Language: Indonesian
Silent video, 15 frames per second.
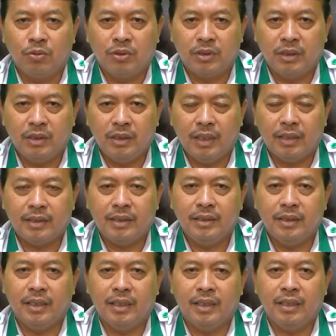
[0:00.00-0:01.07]
suci
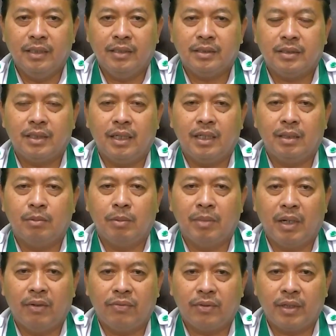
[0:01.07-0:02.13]
hatinya, saling
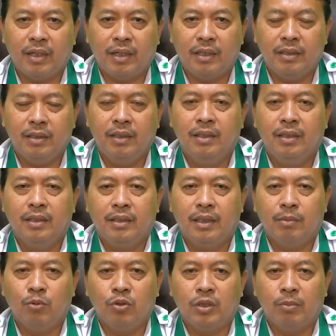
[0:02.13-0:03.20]
memaafkan,
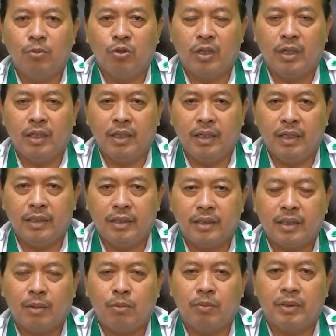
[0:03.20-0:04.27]
dan mudah-mudahan
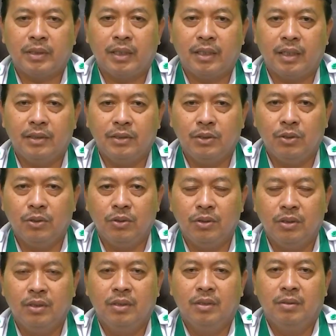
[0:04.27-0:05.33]
Kabupaten Nganjuk
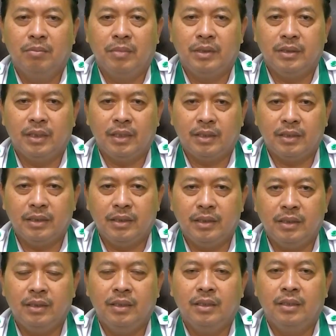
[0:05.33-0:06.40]

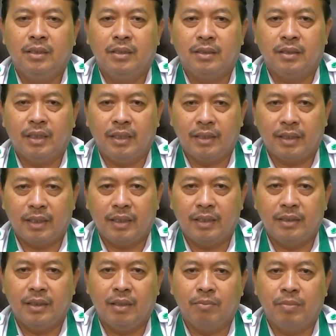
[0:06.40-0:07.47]
menjadi daerah
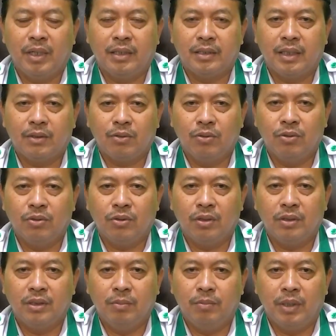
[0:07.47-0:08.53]
yang baldatun
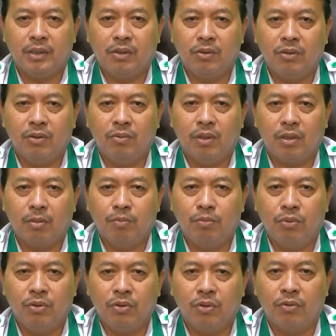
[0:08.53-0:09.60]
tayyibatun
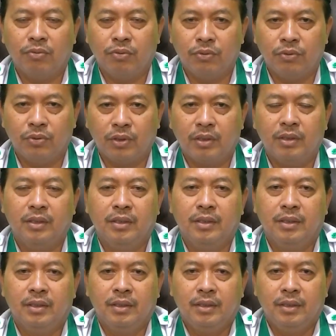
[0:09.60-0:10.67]
warabbun wafur.
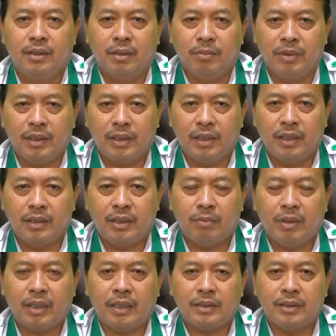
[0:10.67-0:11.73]
Demikian
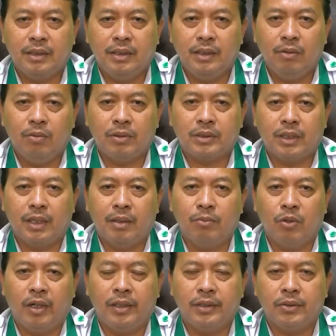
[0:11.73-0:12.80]
terima kasih.
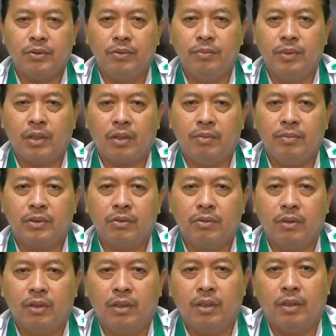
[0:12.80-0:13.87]
Wassalamualaikum
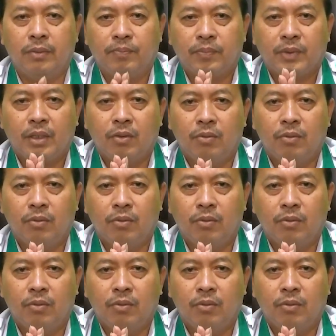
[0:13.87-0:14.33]
warahmatullahi